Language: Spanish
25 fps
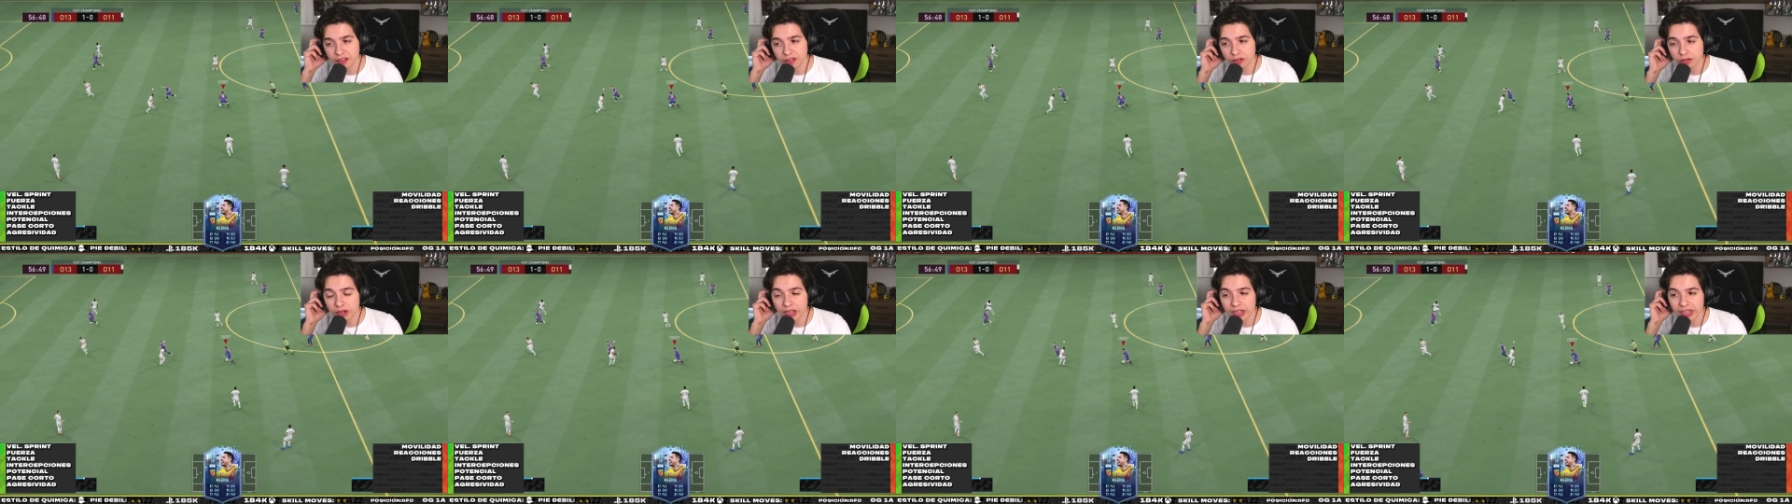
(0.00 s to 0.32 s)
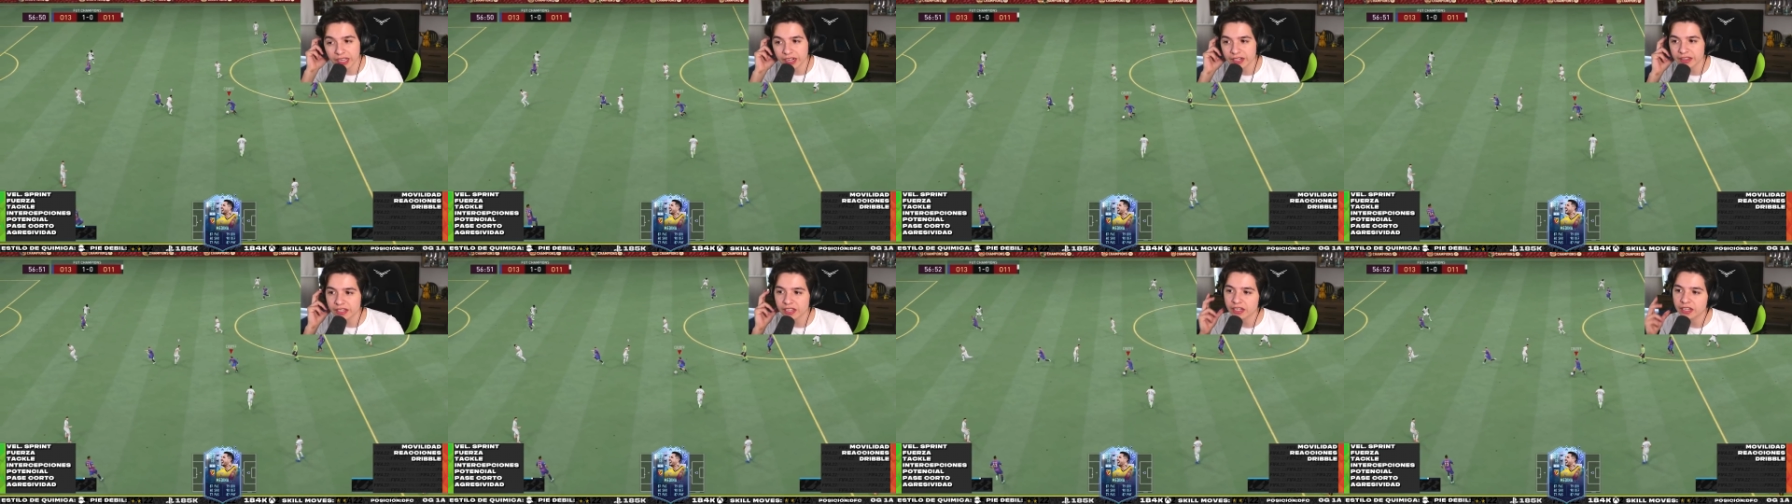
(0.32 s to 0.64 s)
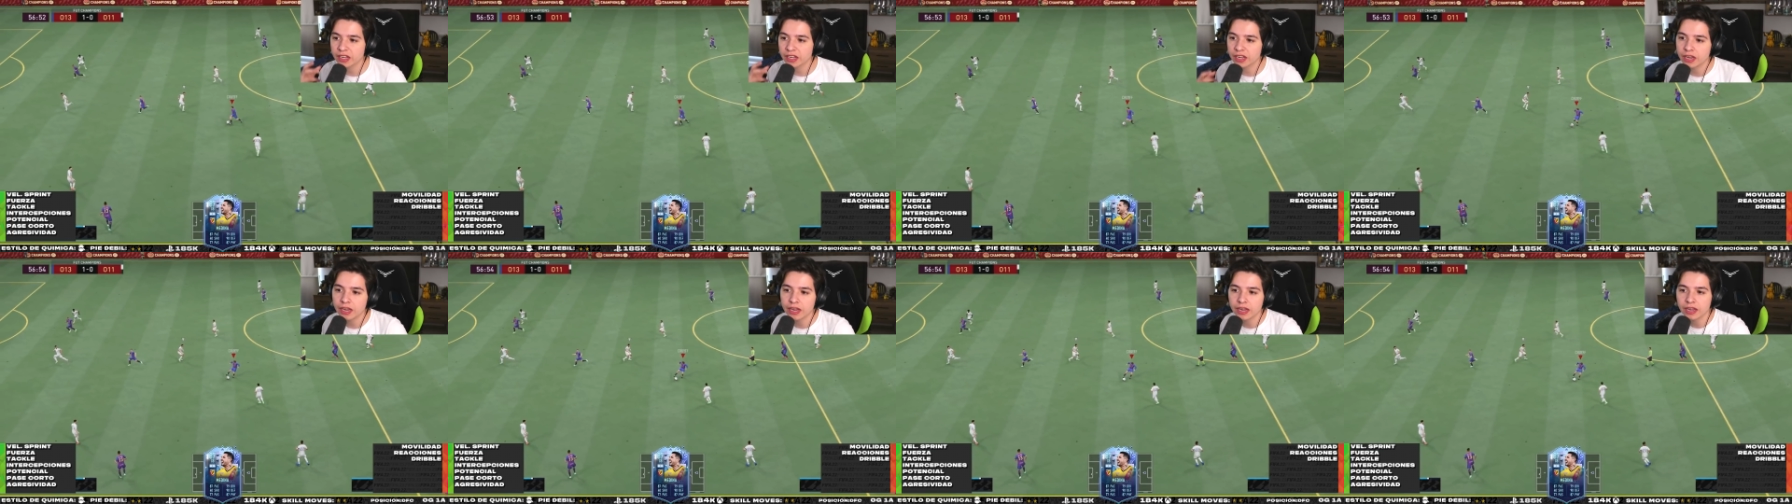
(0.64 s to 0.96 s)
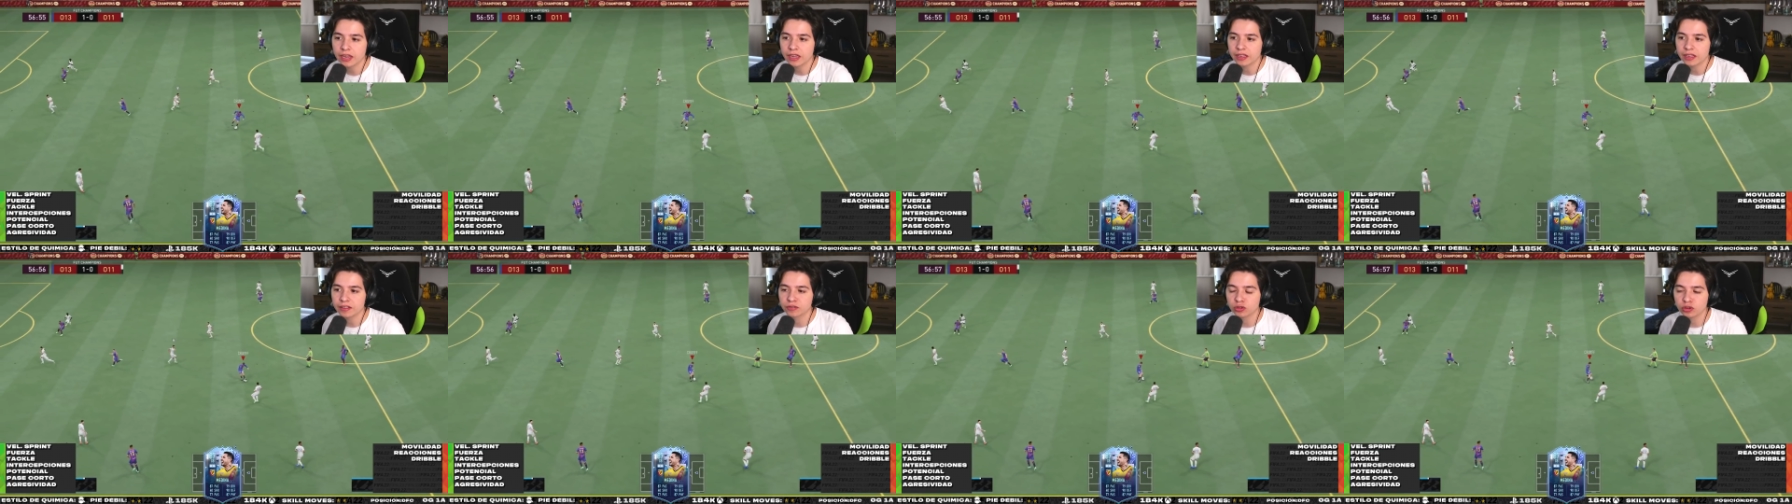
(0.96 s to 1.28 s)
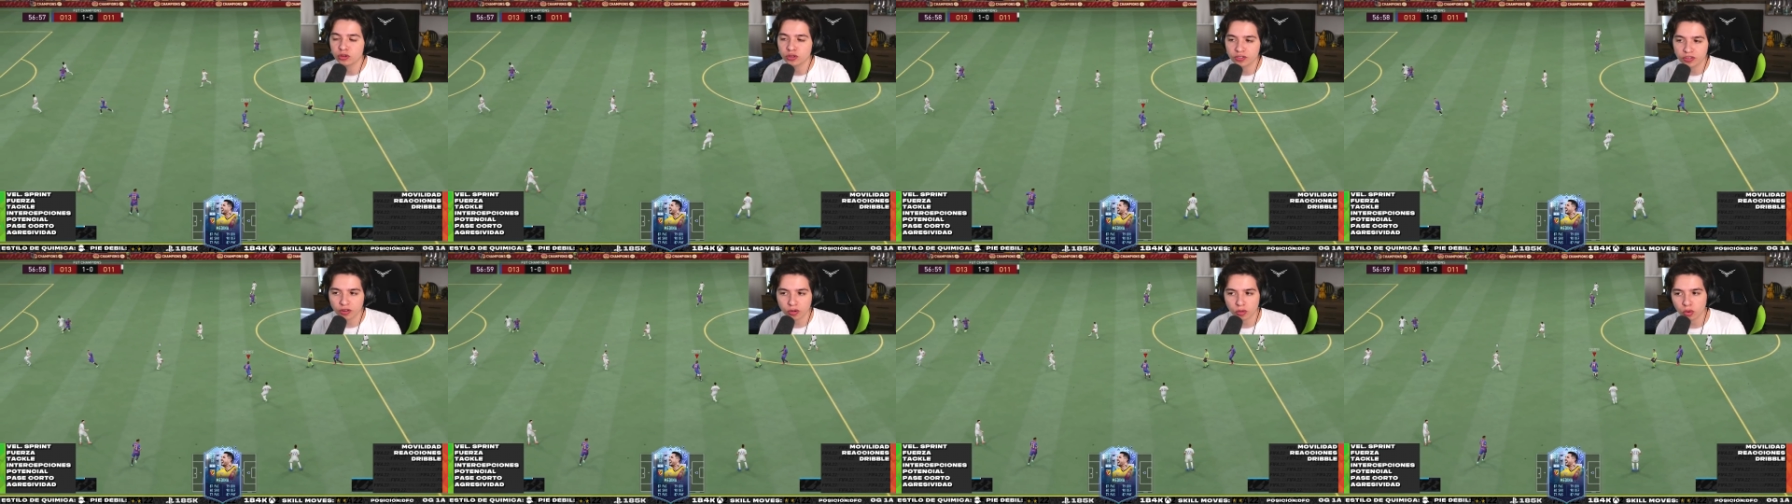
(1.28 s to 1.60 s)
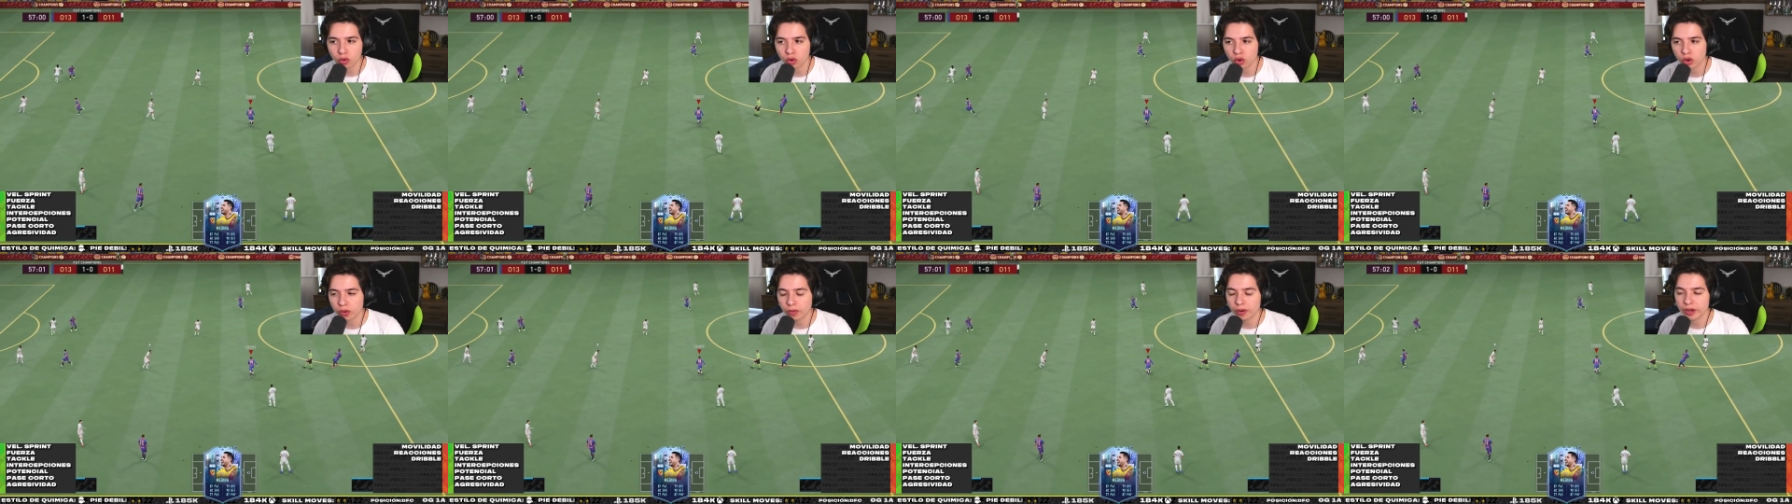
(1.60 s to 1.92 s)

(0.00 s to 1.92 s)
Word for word: Una carta que estoy seguro que va